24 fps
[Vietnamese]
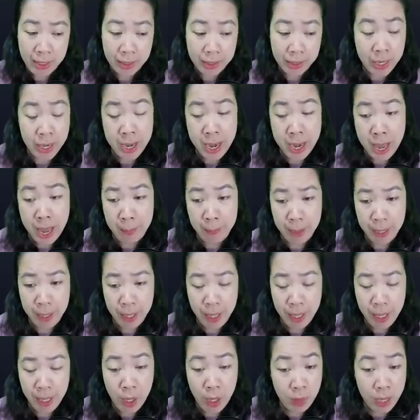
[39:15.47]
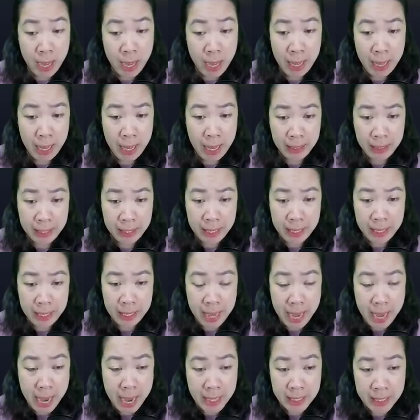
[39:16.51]
Người đẹp, hầu hạ anh đi,
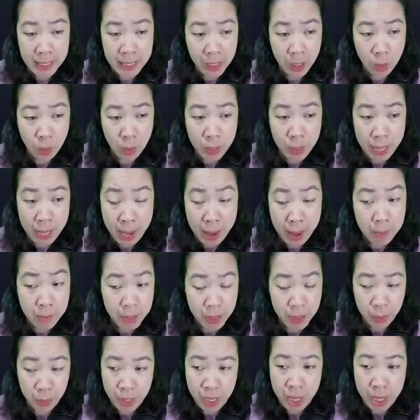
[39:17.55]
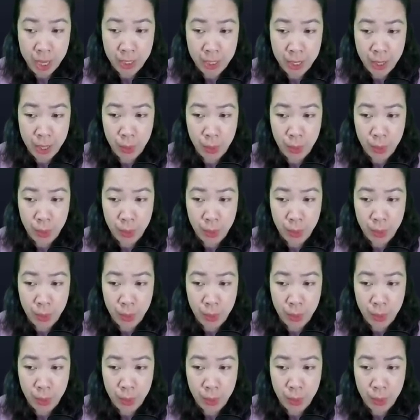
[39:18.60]
anh sẽ không để em chịu thiệt đâu.